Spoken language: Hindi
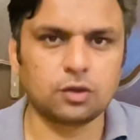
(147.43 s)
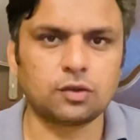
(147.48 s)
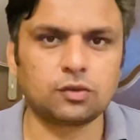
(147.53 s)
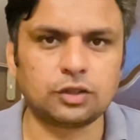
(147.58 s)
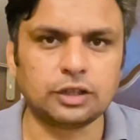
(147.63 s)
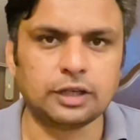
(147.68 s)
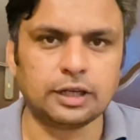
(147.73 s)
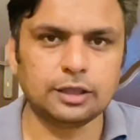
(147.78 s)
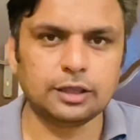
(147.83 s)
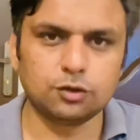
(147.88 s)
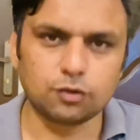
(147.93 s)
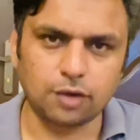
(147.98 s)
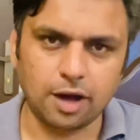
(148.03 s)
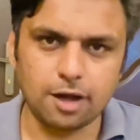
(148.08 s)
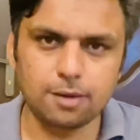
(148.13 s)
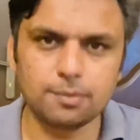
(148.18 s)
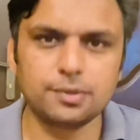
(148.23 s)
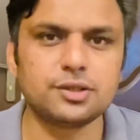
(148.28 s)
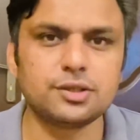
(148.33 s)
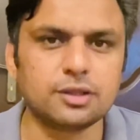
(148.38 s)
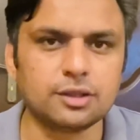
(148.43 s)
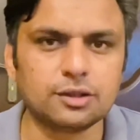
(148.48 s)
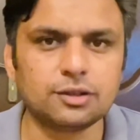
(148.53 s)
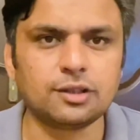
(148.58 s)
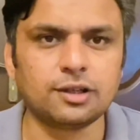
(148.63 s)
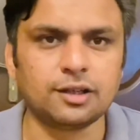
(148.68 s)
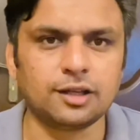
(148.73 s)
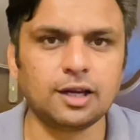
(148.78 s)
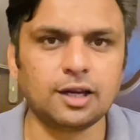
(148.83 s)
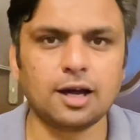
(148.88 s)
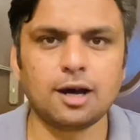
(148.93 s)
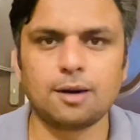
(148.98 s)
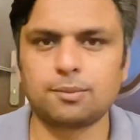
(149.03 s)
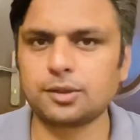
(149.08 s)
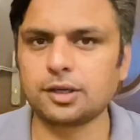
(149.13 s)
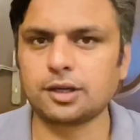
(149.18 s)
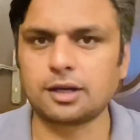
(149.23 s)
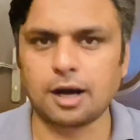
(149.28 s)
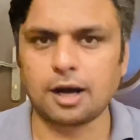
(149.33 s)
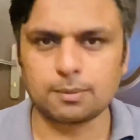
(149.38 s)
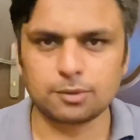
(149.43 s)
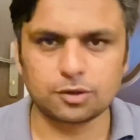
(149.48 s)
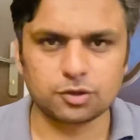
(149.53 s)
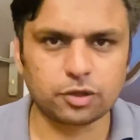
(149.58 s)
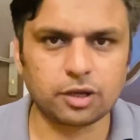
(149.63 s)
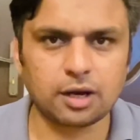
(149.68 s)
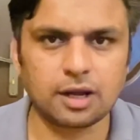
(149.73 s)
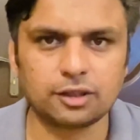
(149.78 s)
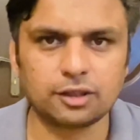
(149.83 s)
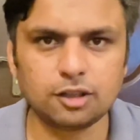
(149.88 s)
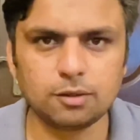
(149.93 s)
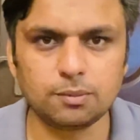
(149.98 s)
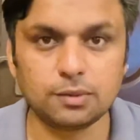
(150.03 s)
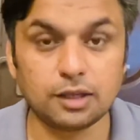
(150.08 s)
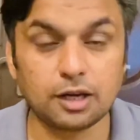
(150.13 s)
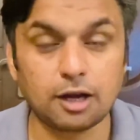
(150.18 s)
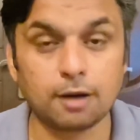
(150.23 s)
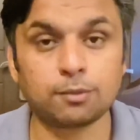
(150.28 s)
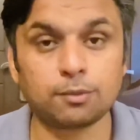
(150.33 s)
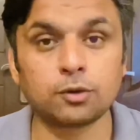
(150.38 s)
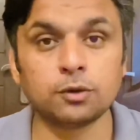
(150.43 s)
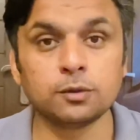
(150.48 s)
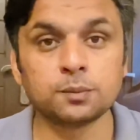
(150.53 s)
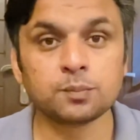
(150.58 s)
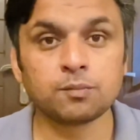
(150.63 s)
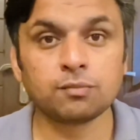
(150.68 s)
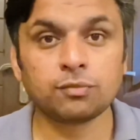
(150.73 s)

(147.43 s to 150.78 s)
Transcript: करते हैं दुआएं भी देते हैं आपके काम को सराहते भी हैं आपको